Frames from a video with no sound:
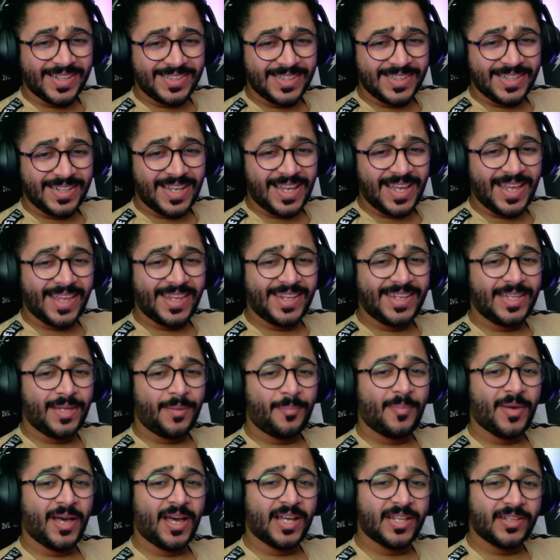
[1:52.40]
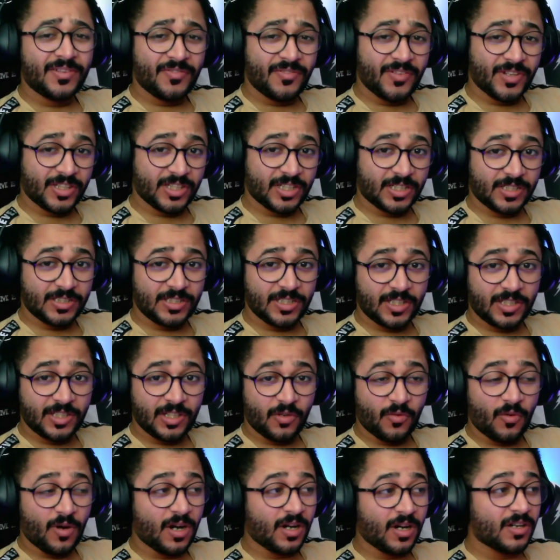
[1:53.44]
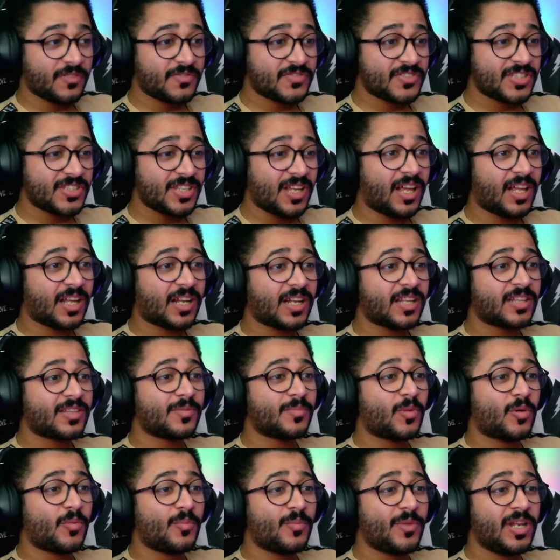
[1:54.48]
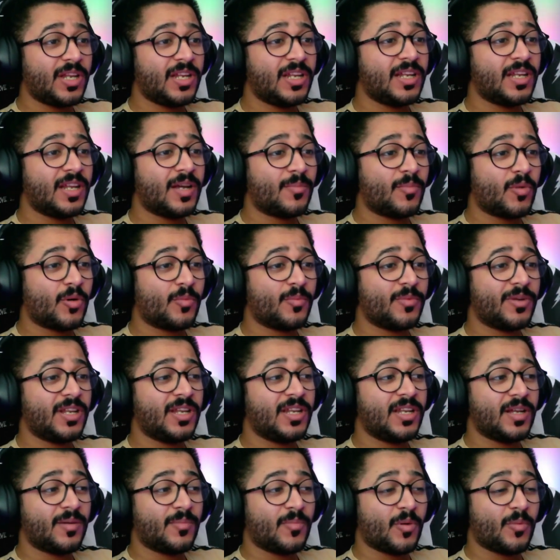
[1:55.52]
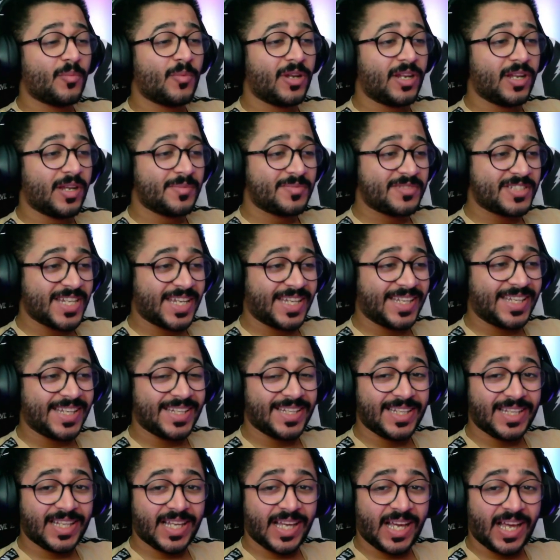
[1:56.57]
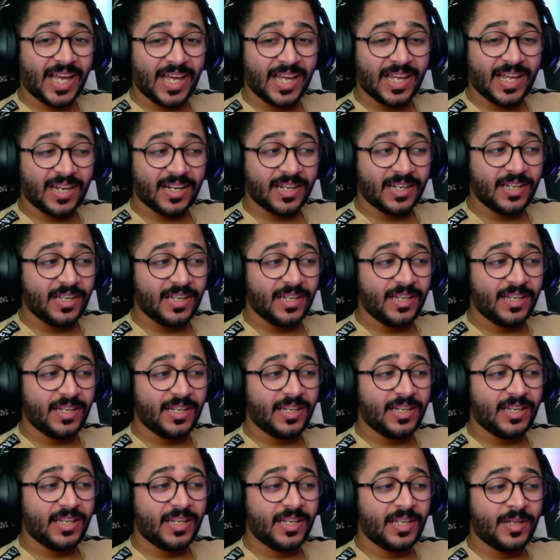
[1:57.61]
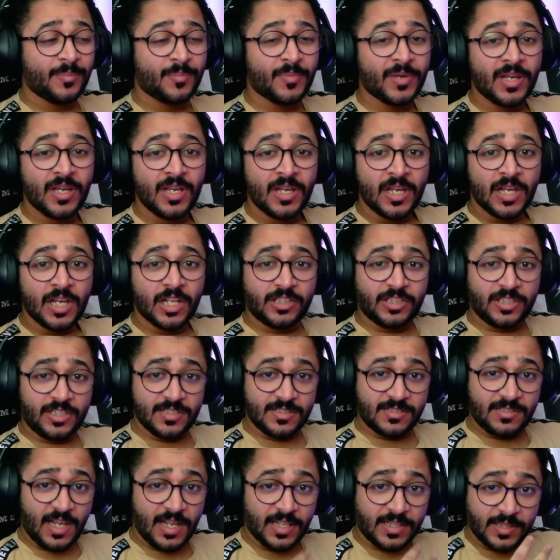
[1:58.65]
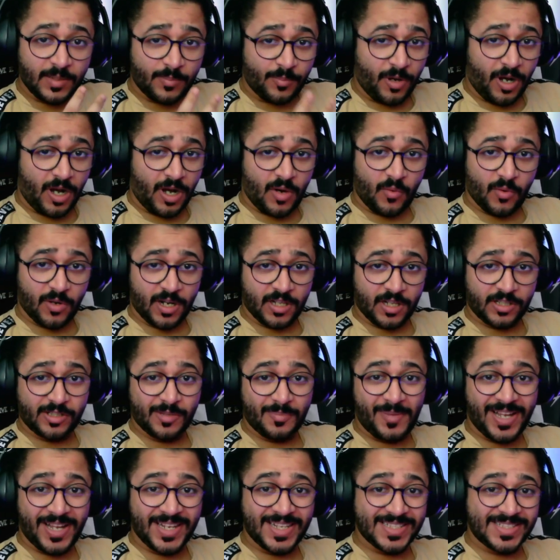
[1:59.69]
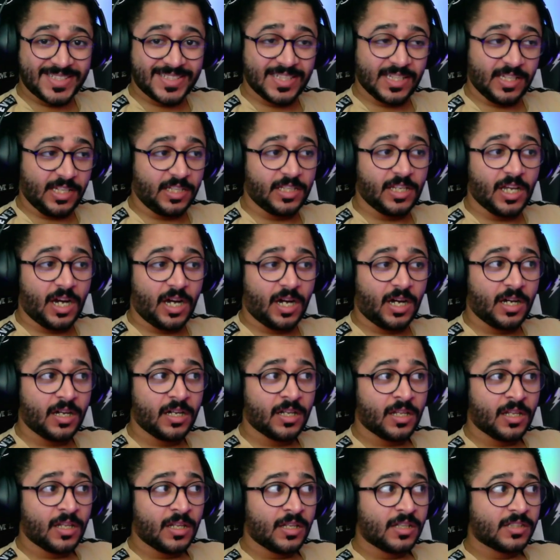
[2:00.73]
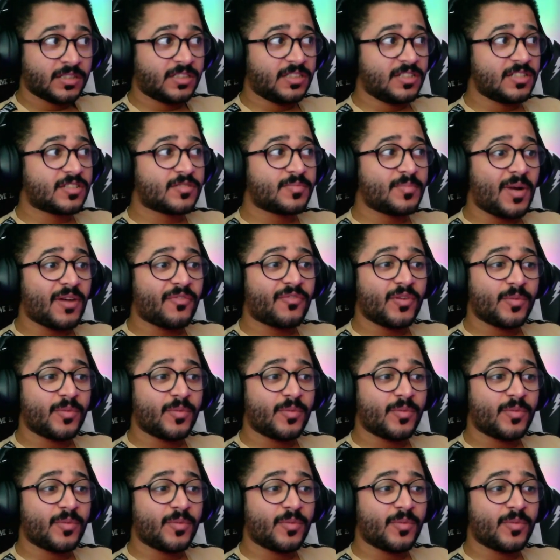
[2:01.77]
الاهلي بعد فترة التوقف صارت مملة مملة مملة بشكل غريب تحس حتى محاولاتهم على استحياء تحس ما في